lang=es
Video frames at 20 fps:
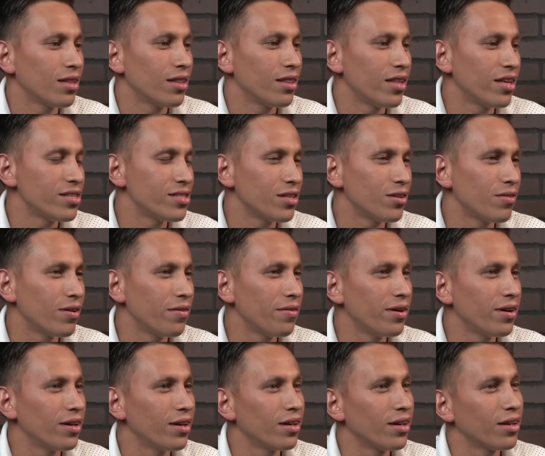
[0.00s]

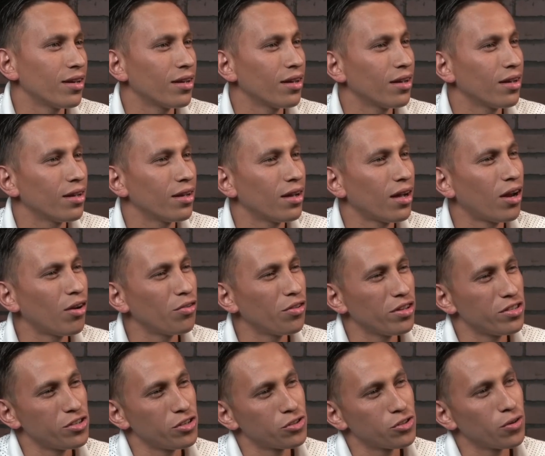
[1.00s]
19, a los
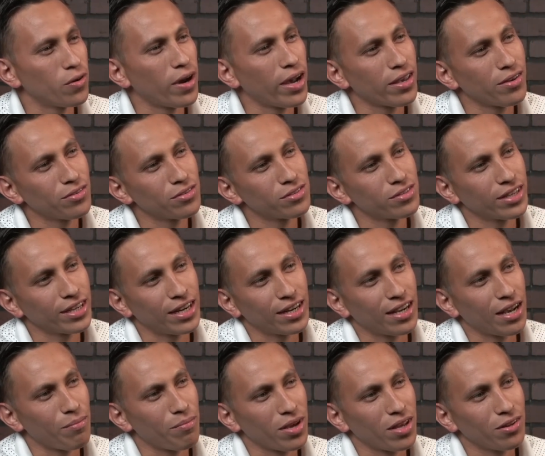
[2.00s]
18 años en el
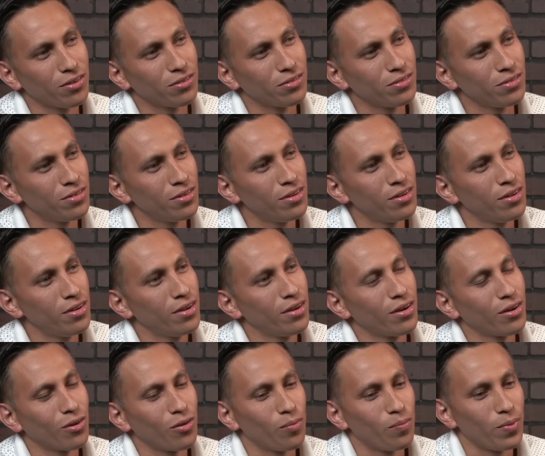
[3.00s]
camino.
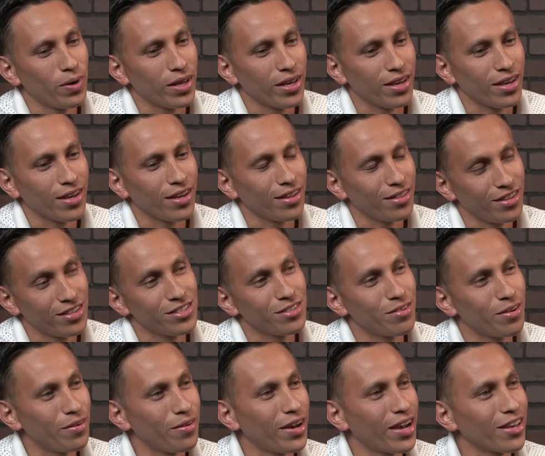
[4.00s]
Cumplí
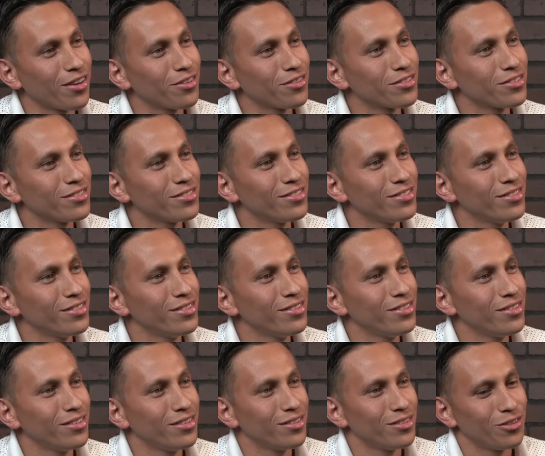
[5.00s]
19 años,
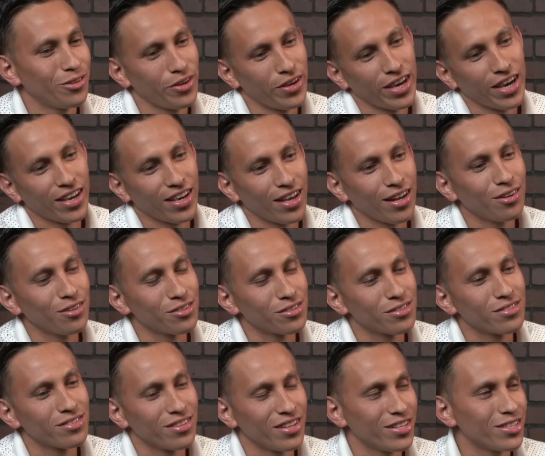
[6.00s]
soy aquí a los
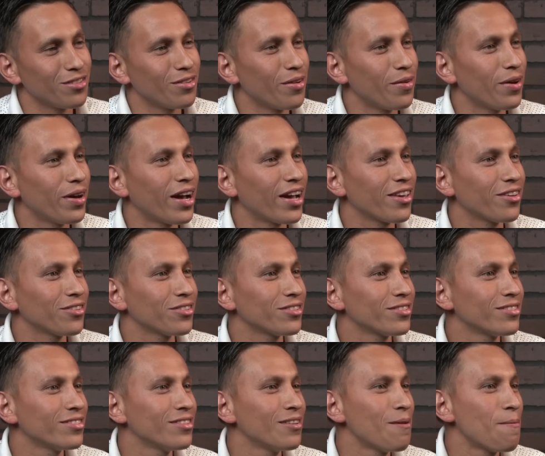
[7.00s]
19 años.
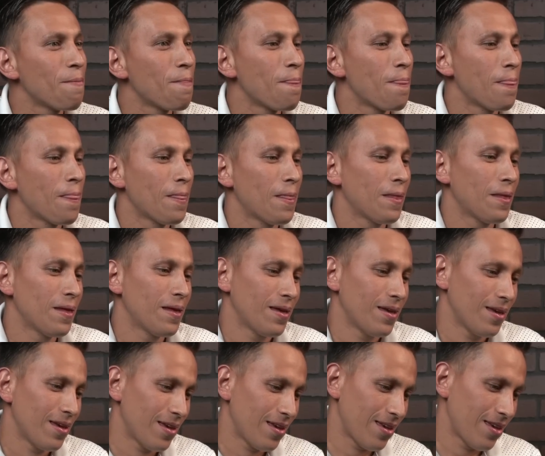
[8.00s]

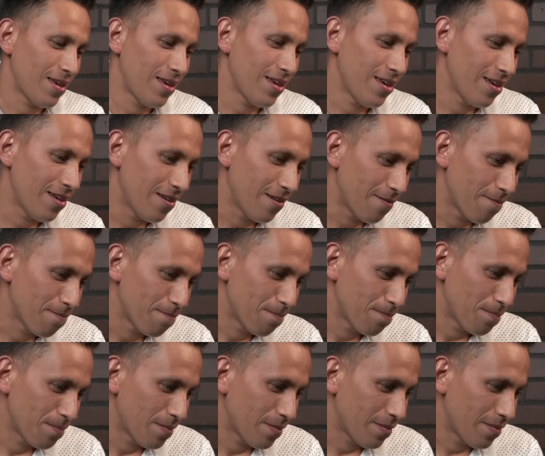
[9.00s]
Y
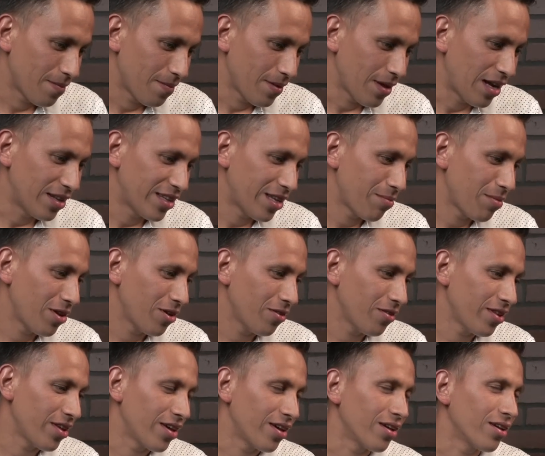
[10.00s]
al término
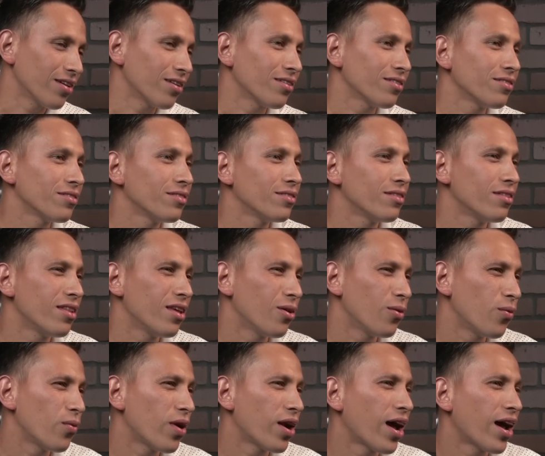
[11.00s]
de,
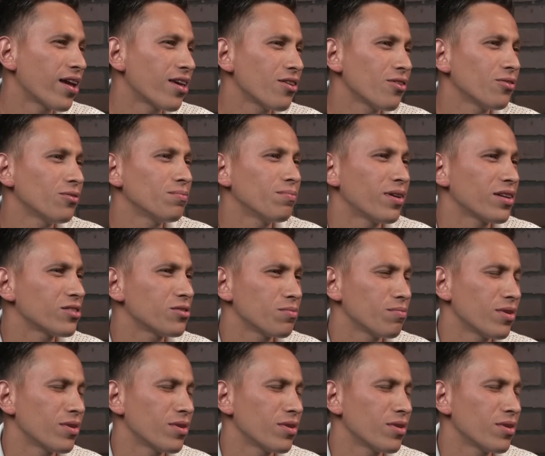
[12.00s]
un año, más,